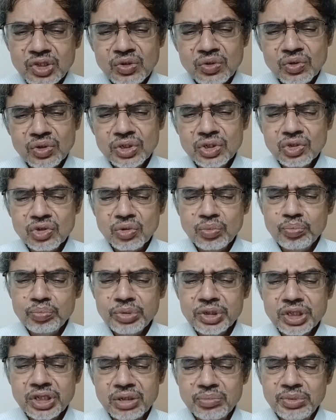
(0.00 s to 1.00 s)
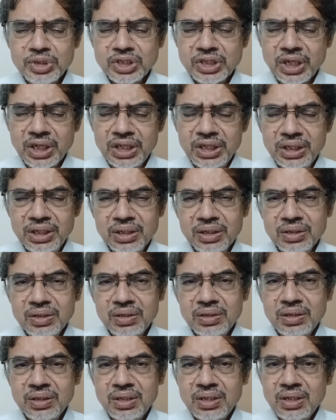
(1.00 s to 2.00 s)
இவர் வந்து ரொம்ப திறமைசாலி
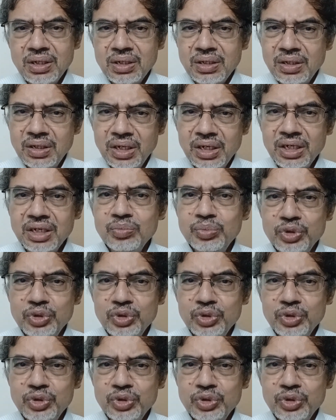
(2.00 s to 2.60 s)
நல்ல